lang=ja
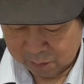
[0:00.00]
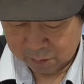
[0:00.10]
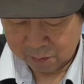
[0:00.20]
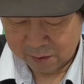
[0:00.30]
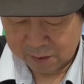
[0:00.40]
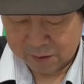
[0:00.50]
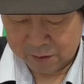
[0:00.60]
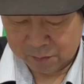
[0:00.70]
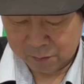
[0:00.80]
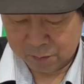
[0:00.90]
ことはない
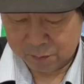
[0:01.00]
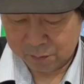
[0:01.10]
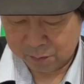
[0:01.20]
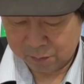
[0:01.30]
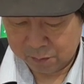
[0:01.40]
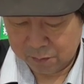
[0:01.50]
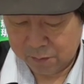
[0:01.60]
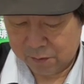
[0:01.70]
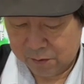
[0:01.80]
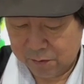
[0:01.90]
でしょうというこ
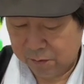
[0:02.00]
とですよ